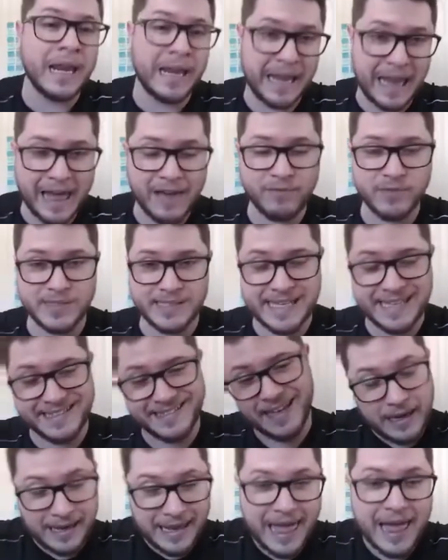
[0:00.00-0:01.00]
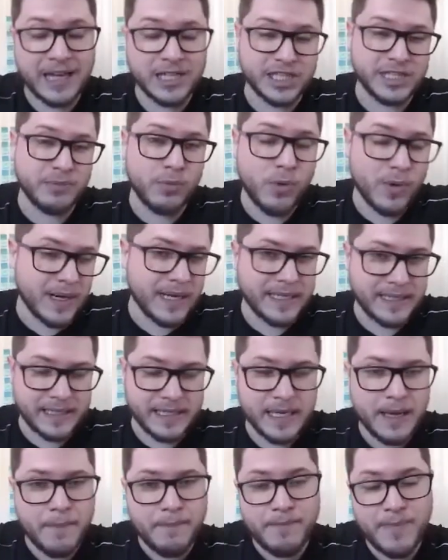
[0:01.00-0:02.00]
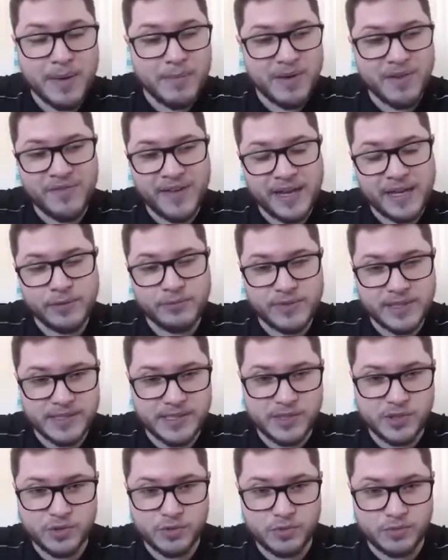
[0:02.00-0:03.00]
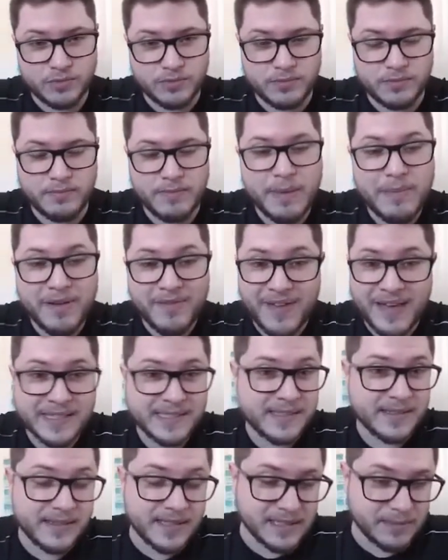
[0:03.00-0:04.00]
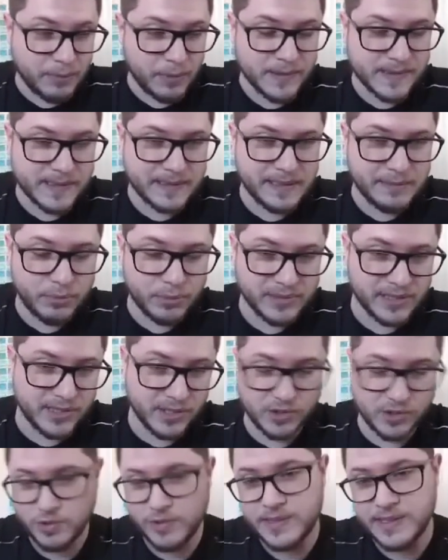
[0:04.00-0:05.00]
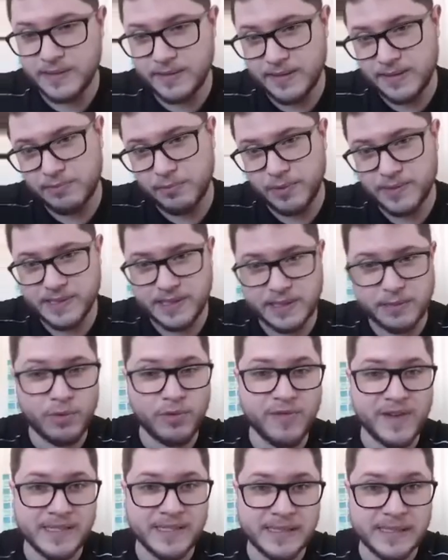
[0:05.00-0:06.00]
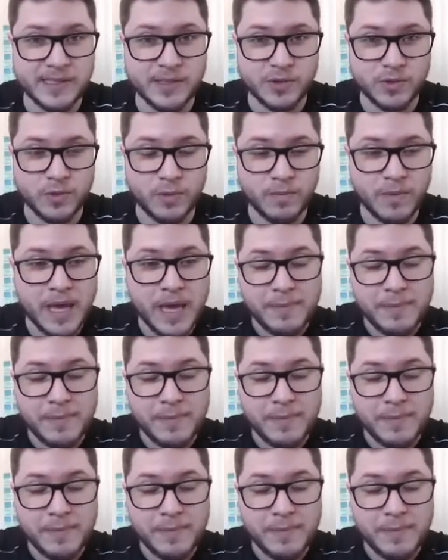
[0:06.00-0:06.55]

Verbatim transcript: Là, vous êtes largement gagnant, même avec une décision, même avec 50% des bonnes décisions et 50% des mauvaises décisions.